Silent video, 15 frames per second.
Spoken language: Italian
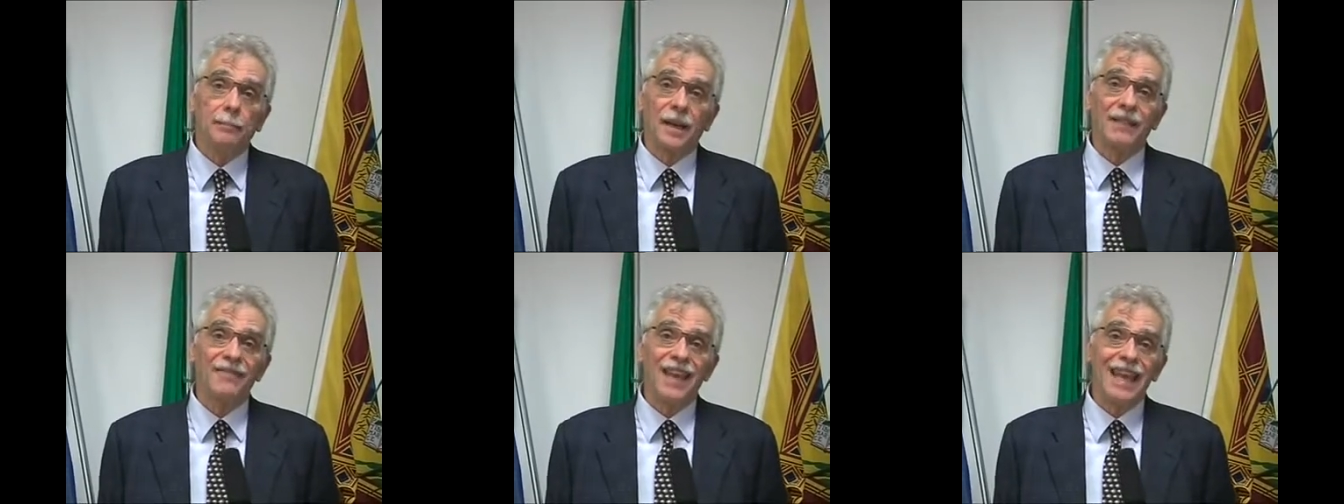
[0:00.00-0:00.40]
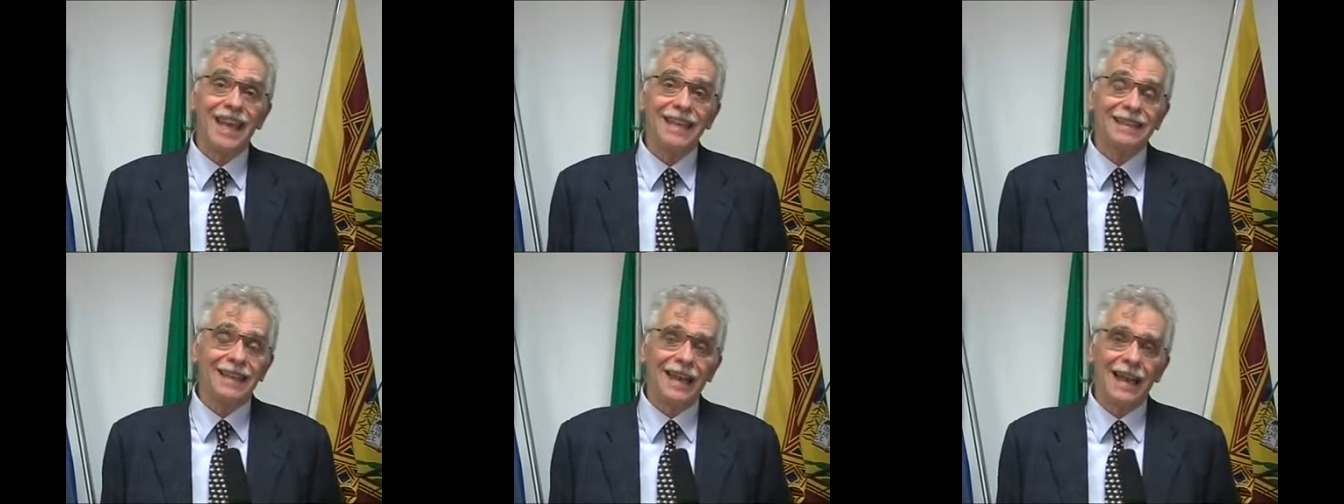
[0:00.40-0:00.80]

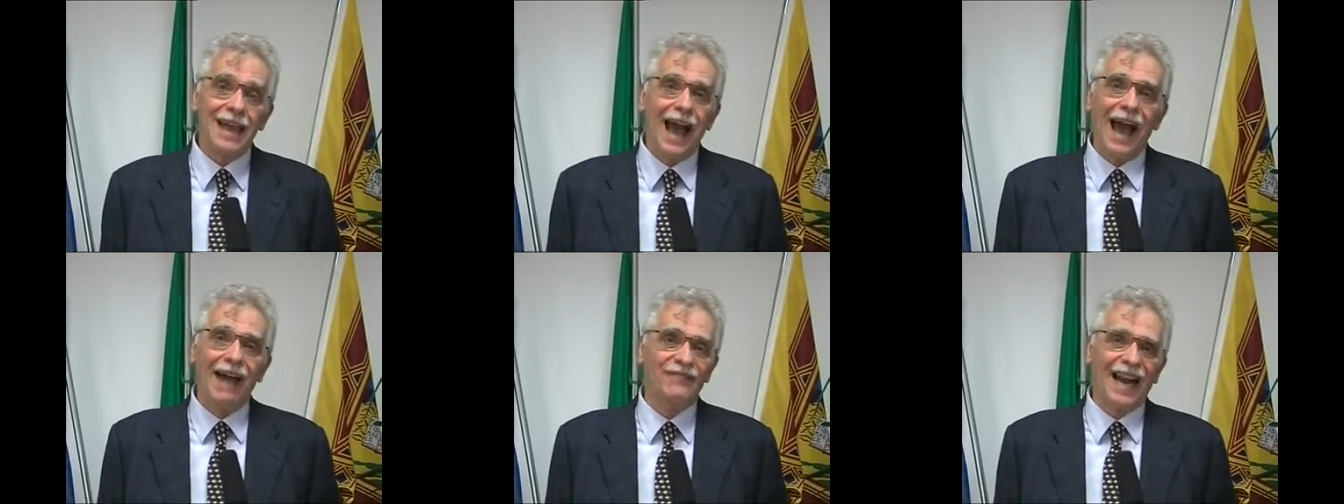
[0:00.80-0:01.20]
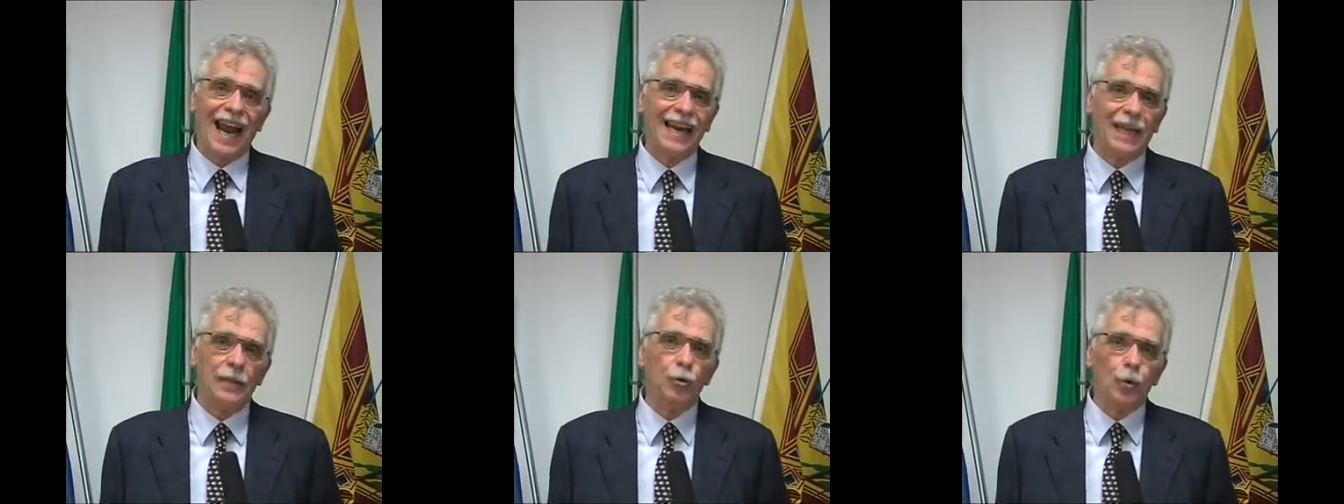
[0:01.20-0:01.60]
prevede,
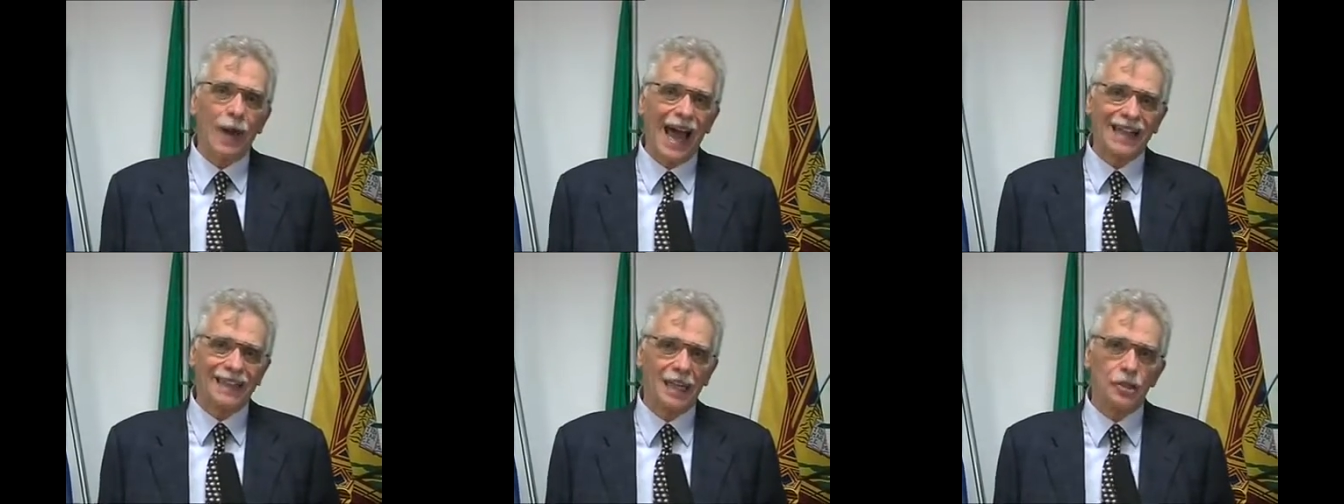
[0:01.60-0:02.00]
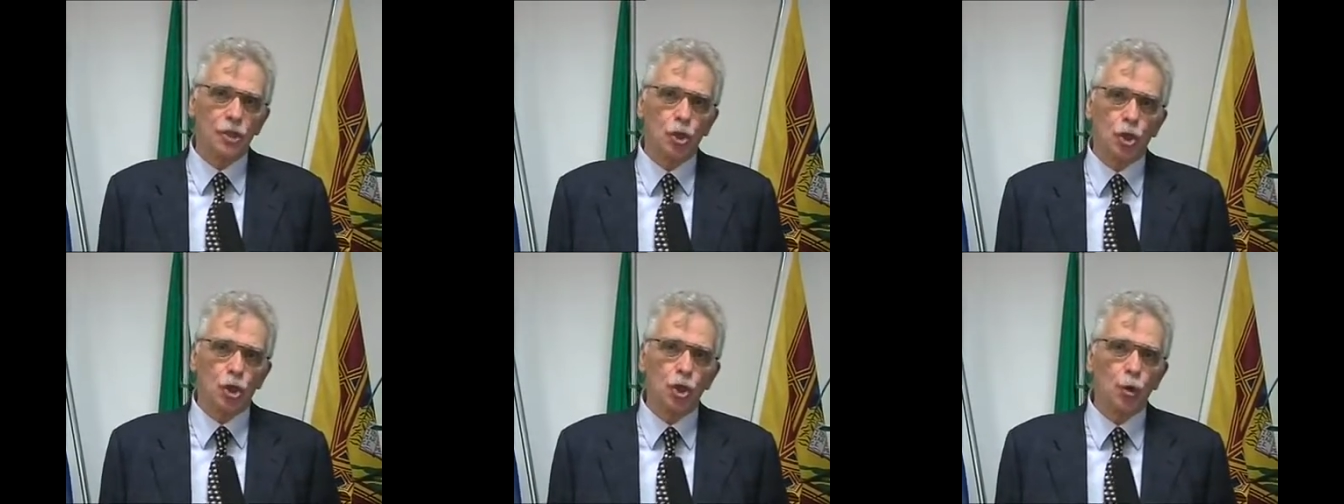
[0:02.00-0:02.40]
avrà la durata
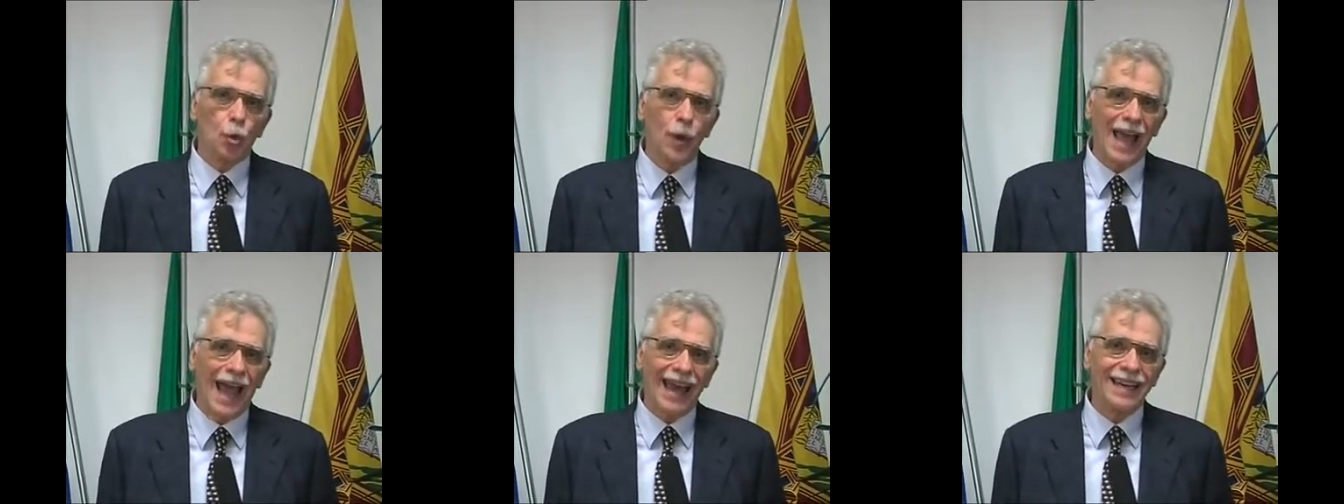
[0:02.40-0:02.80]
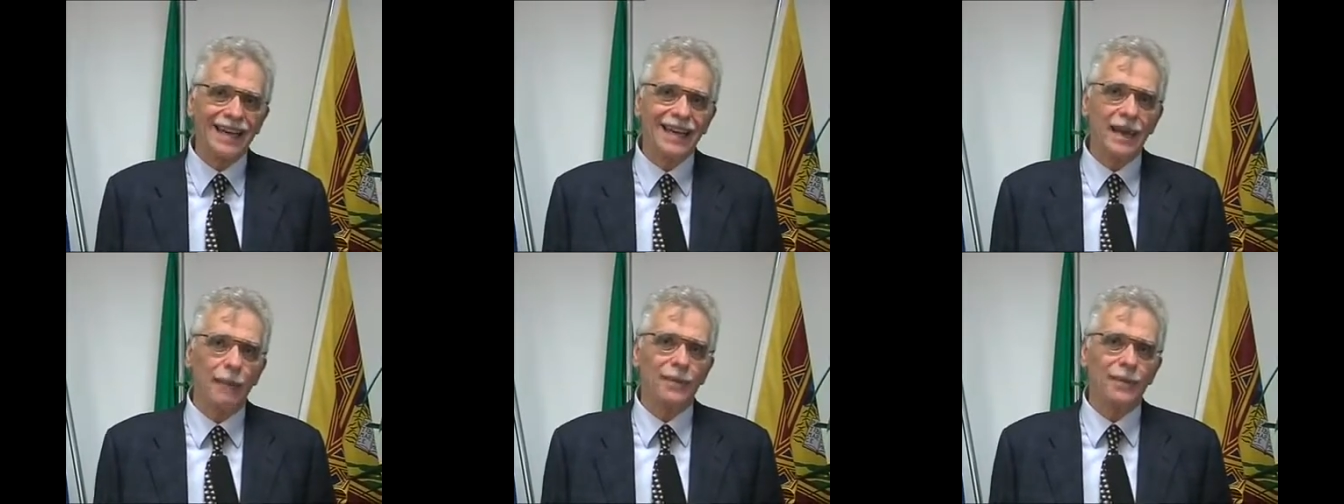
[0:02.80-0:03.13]
di cinque anni,